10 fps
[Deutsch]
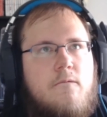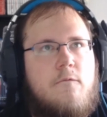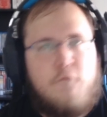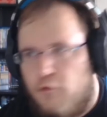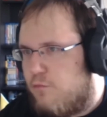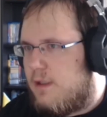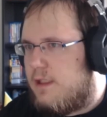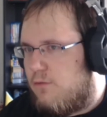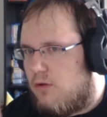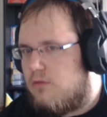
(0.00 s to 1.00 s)
fünfmal
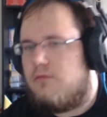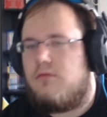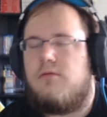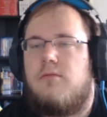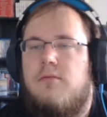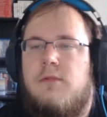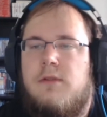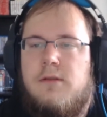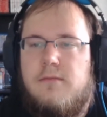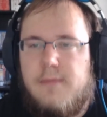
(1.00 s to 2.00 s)
die Woche,
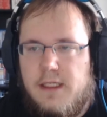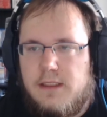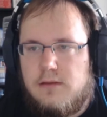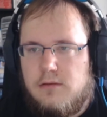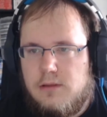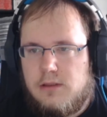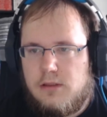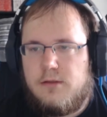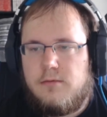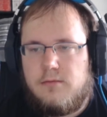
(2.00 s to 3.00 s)
meistens